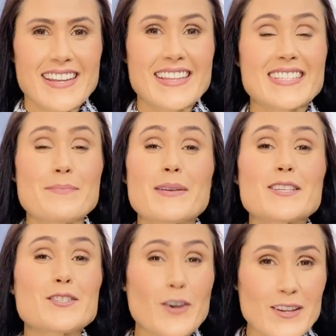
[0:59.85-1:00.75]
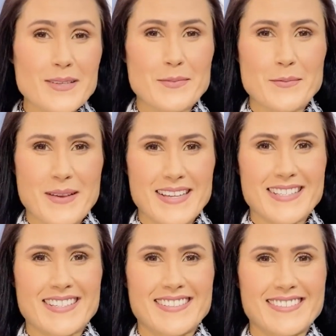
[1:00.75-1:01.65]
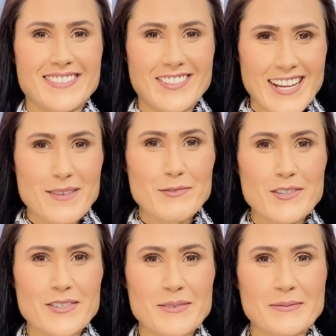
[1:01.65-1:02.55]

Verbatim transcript: dessa preciosa promessa. Oremos?